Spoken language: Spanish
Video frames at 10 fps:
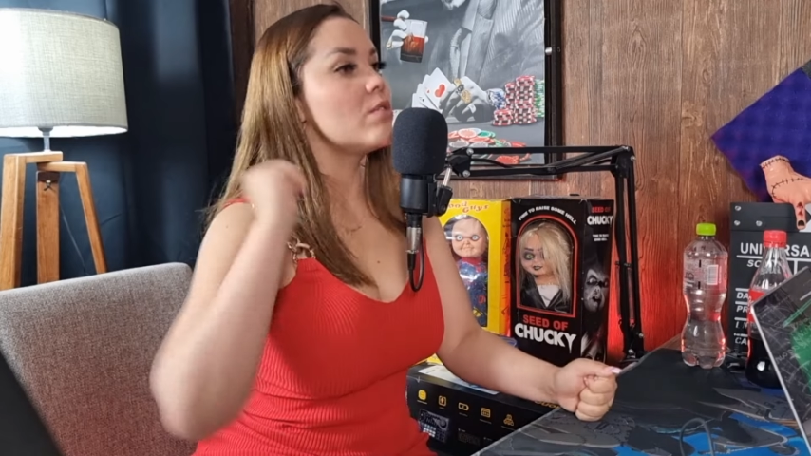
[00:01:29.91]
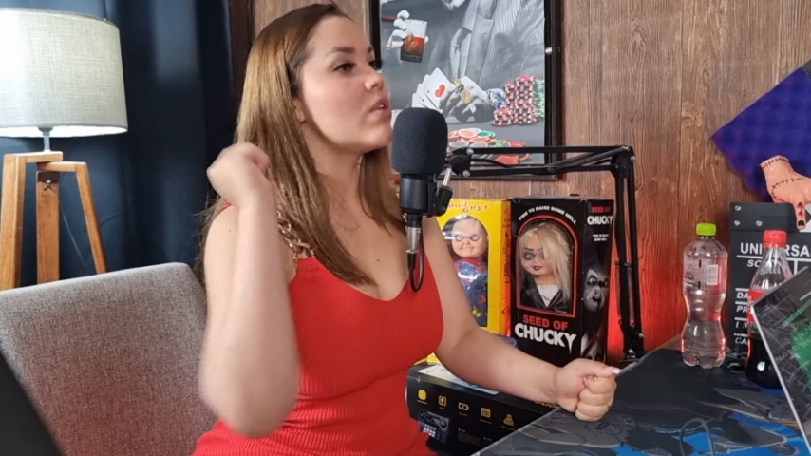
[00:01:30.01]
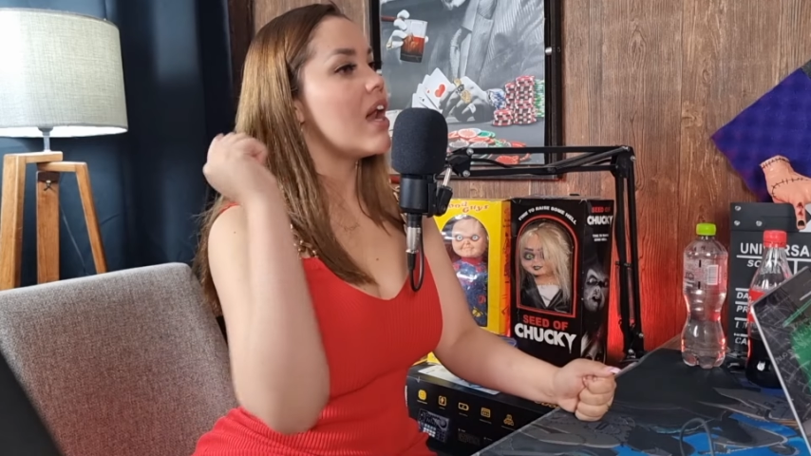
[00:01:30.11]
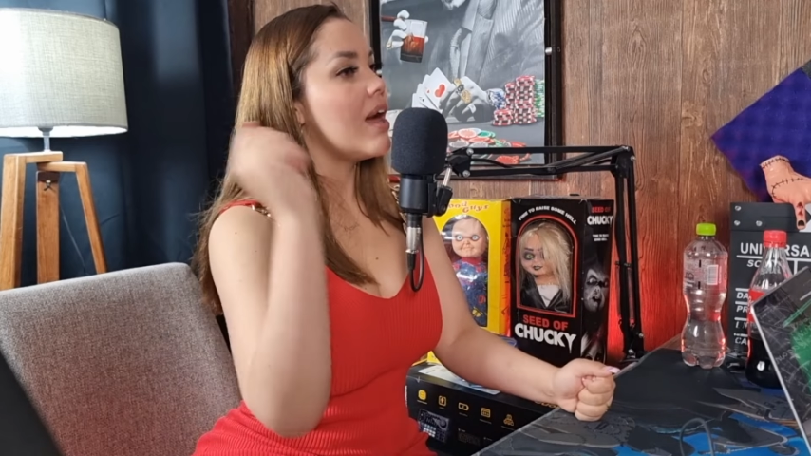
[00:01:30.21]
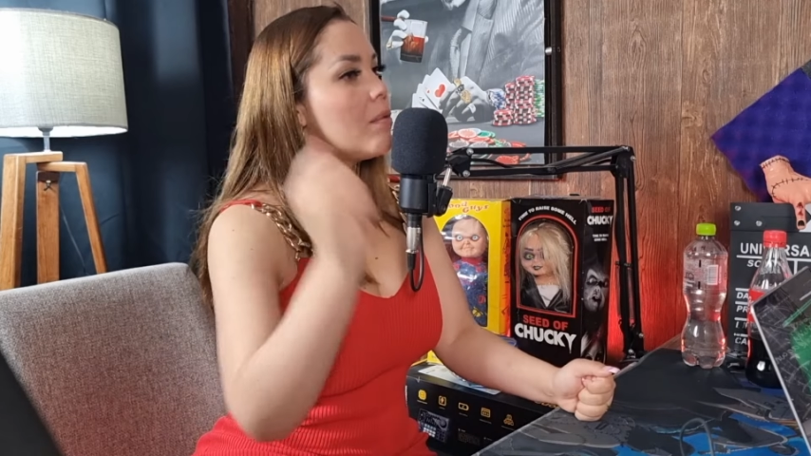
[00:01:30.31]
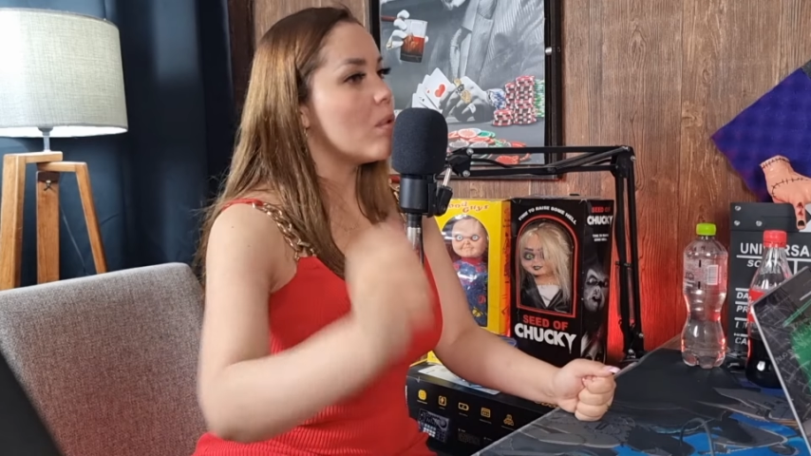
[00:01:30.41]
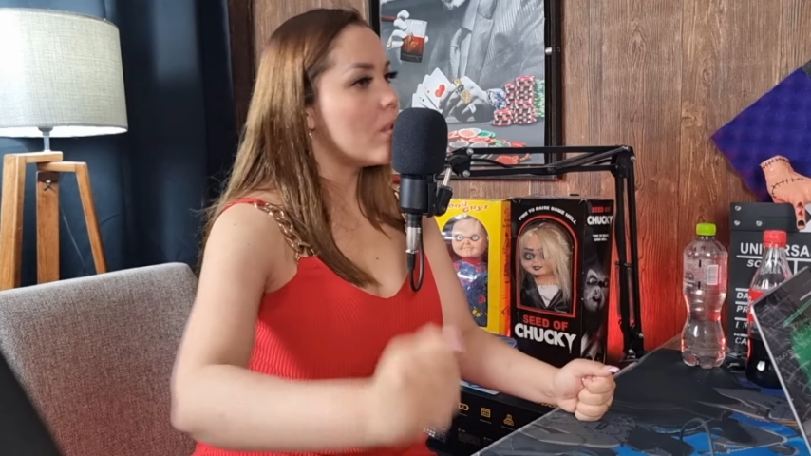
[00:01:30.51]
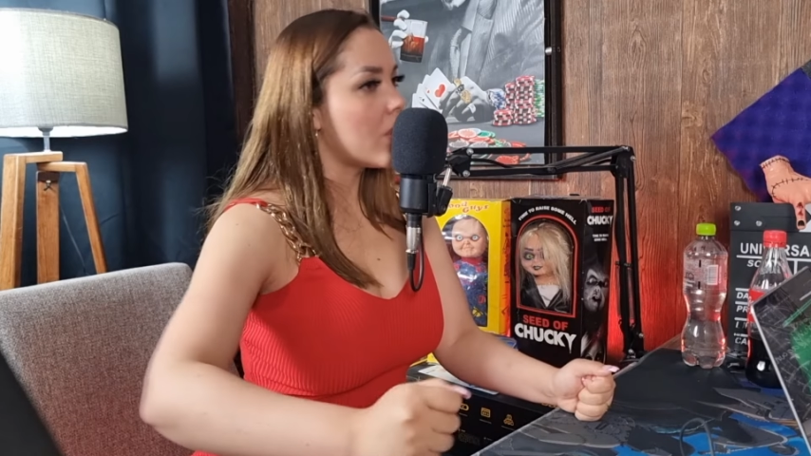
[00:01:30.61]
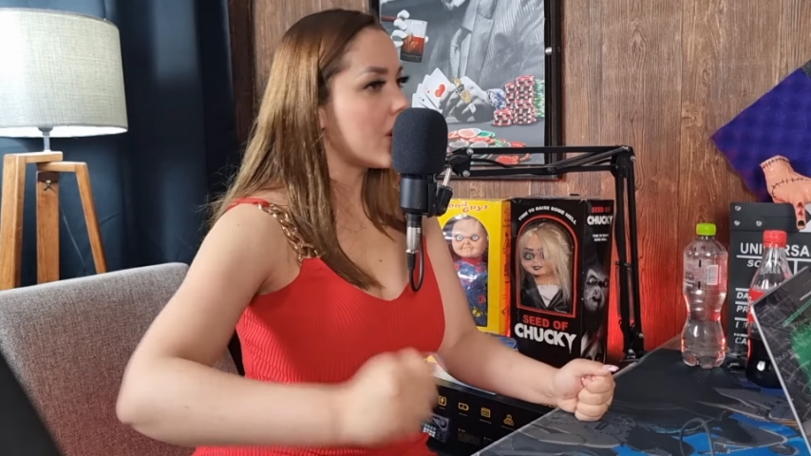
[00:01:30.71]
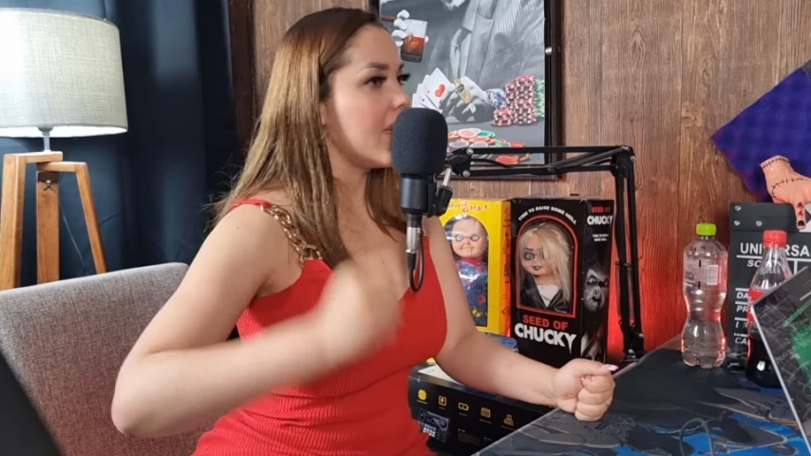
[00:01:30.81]
una
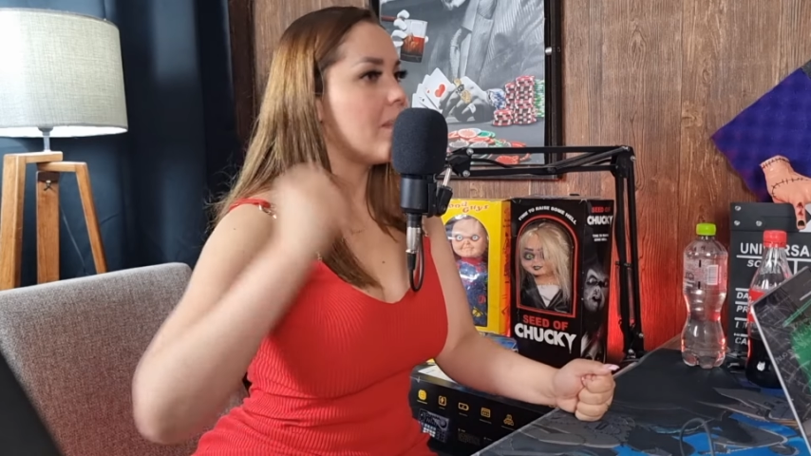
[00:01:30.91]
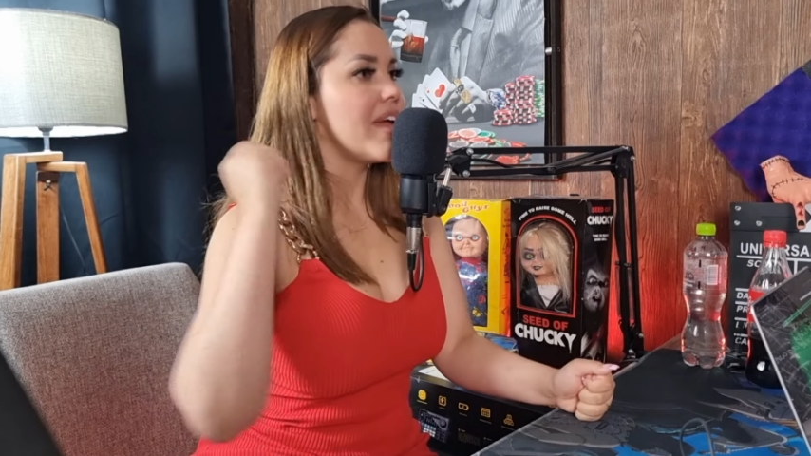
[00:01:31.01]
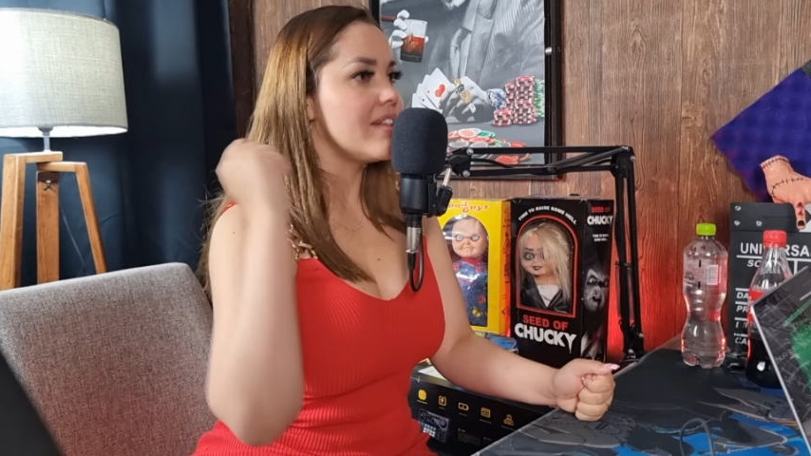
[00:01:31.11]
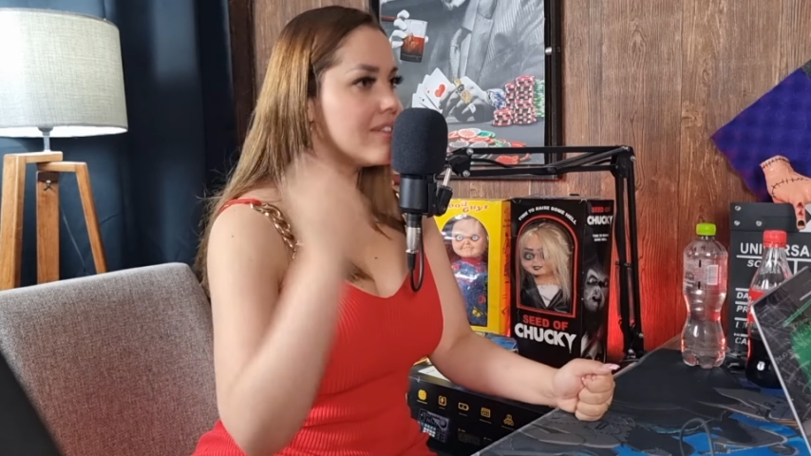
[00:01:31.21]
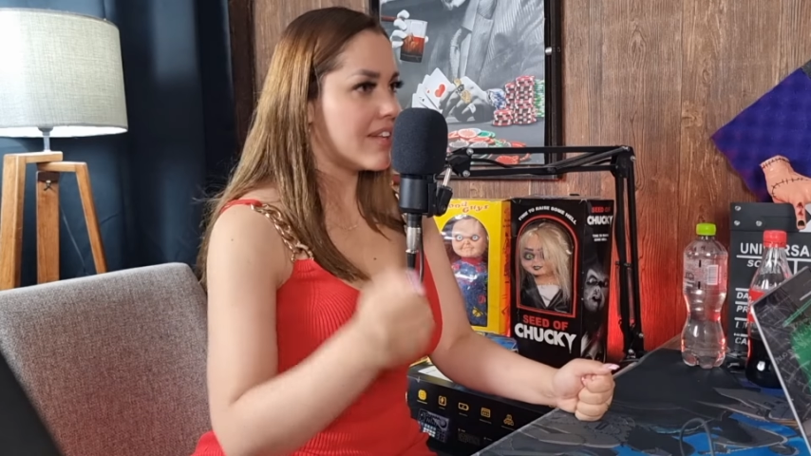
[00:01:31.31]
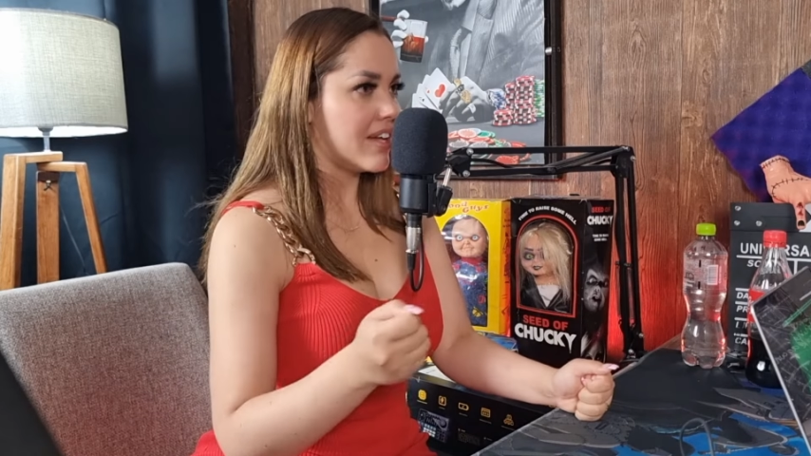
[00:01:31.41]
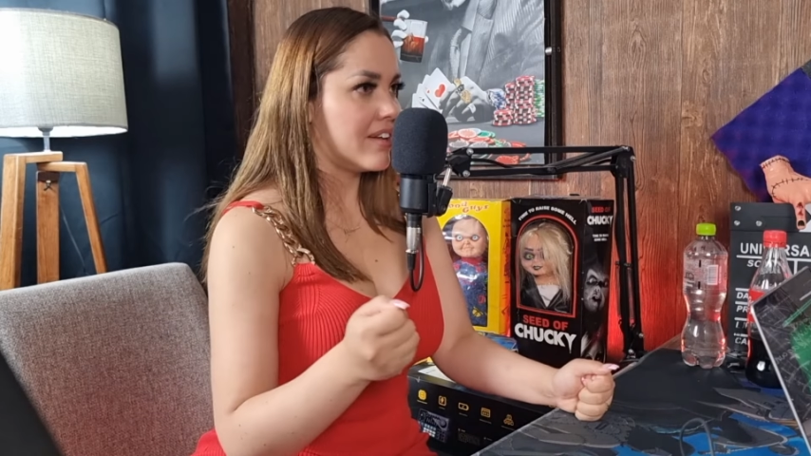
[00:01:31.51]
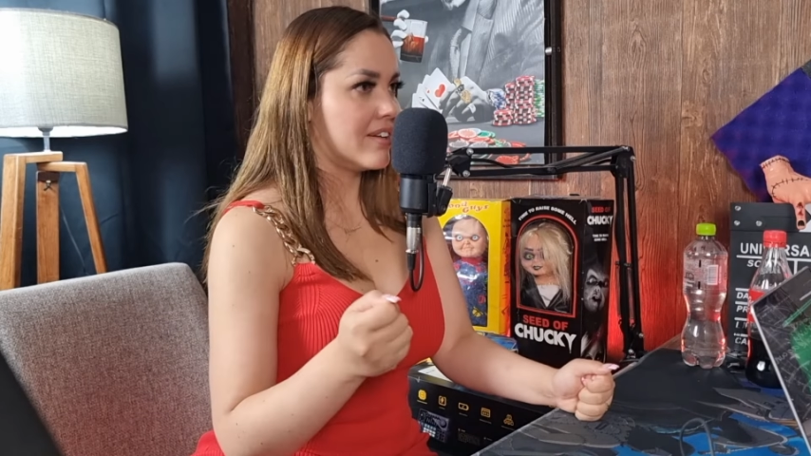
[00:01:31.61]
labor de venta.